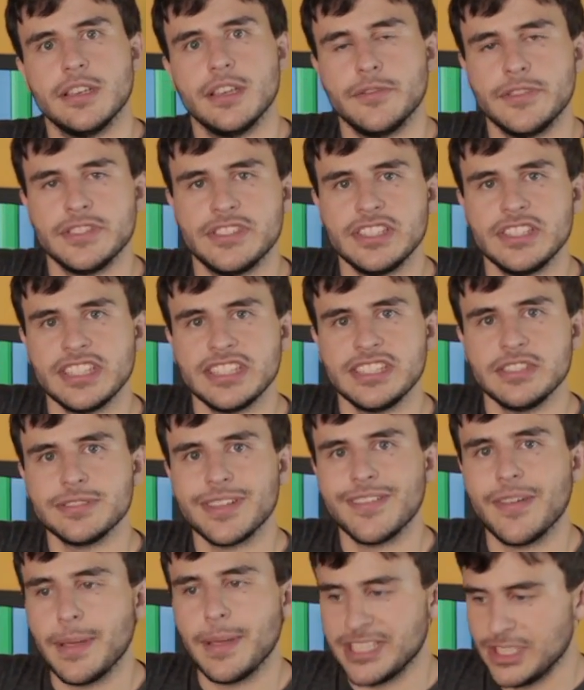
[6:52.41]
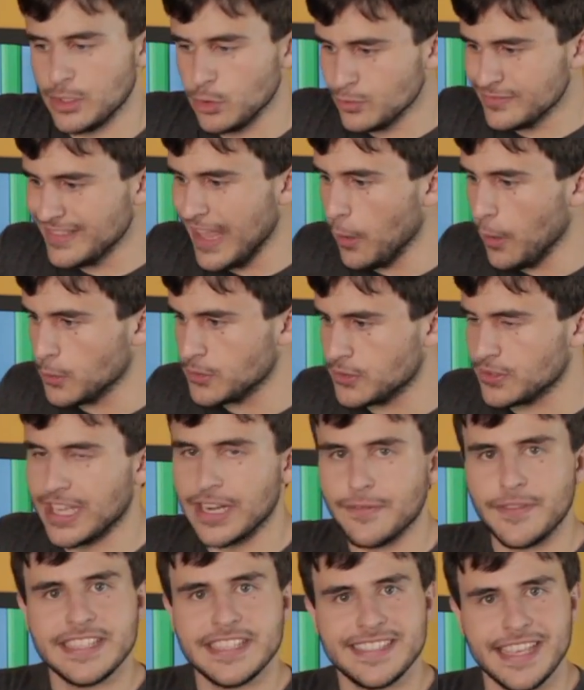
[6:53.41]
Fiz 35, tava me achando um deus. O
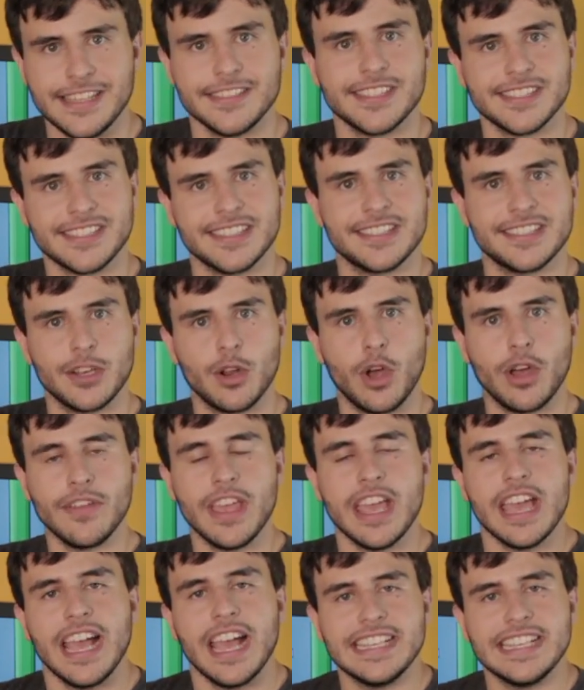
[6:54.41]
cara fez 169,